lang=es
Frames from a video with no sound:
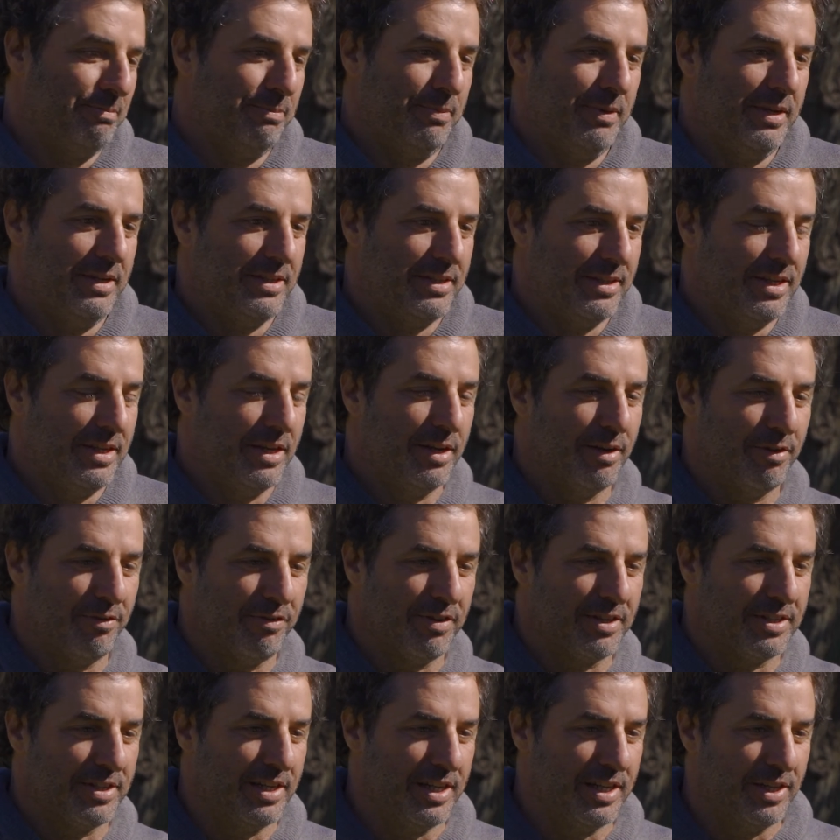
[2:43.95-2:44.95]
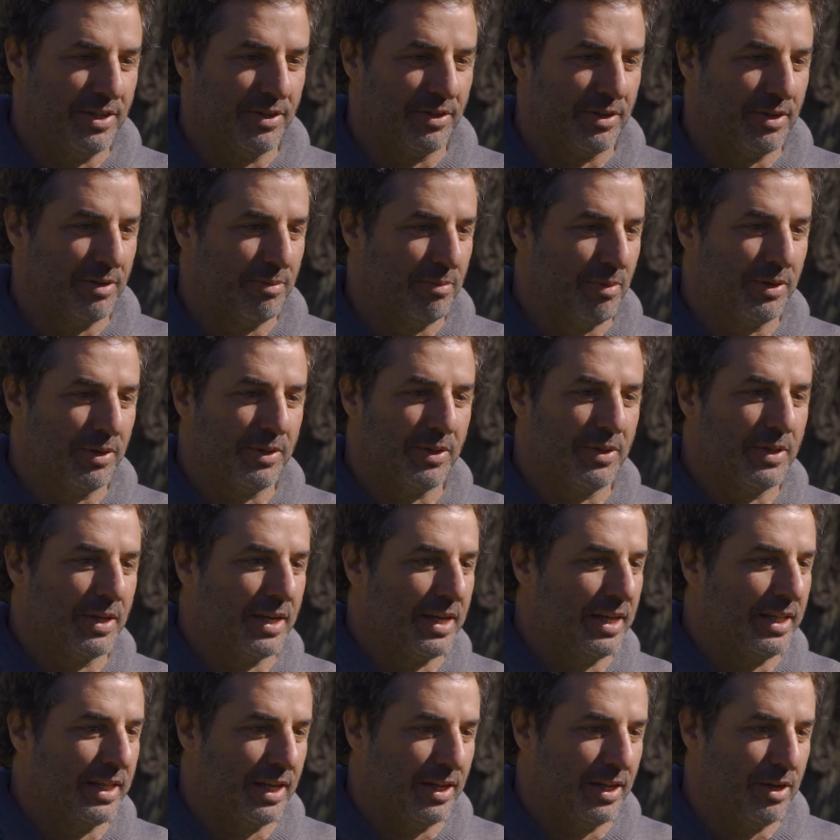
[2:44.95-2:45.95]
ese día nos facilitó que un montón de
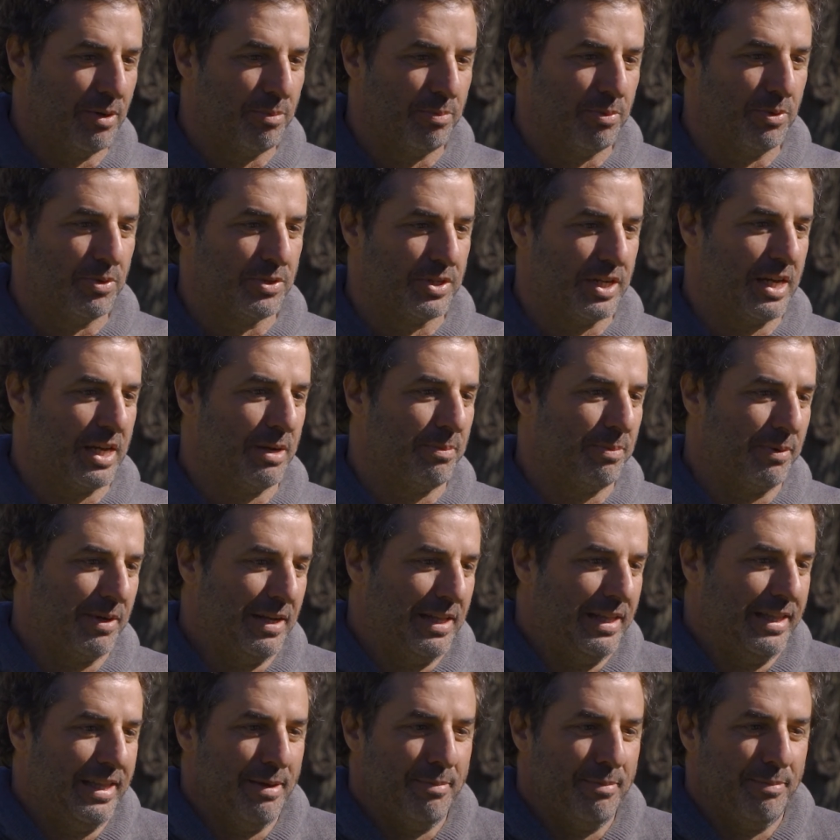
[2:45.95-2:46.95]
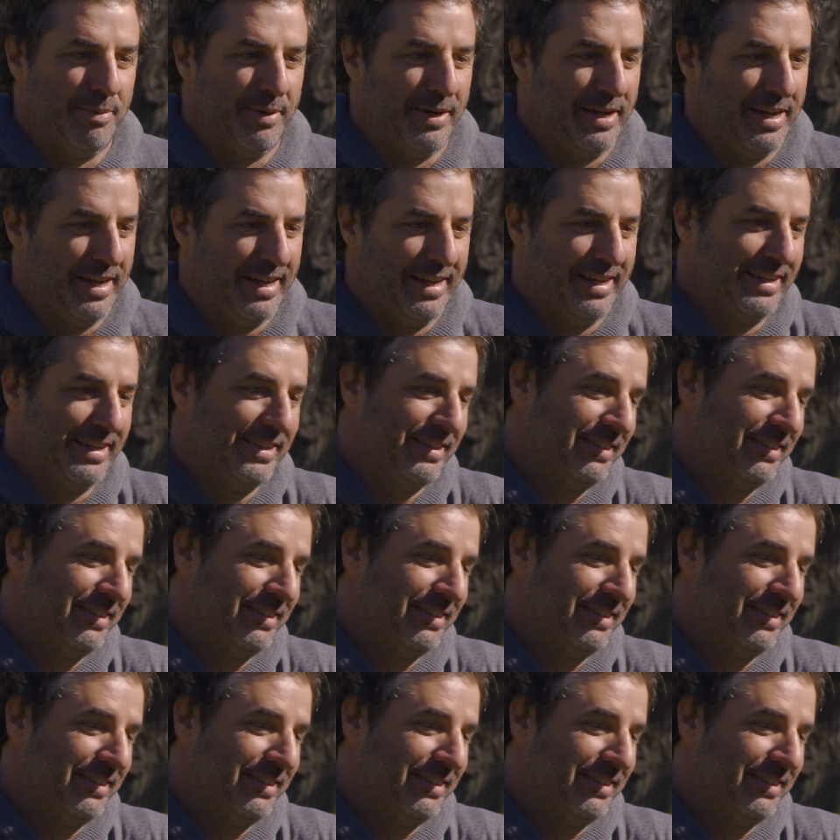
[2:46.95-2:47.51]
gente que no pudo llegar porque el tiempo era